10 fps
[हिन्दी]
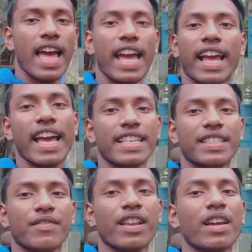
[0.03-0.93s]
है
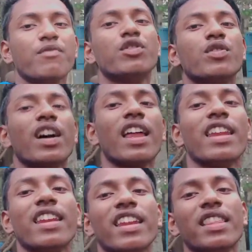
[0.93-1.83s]
गैस वेलकम टू
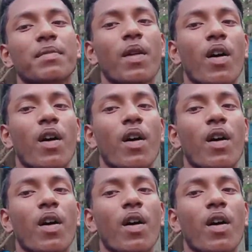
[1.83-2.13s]
अनदर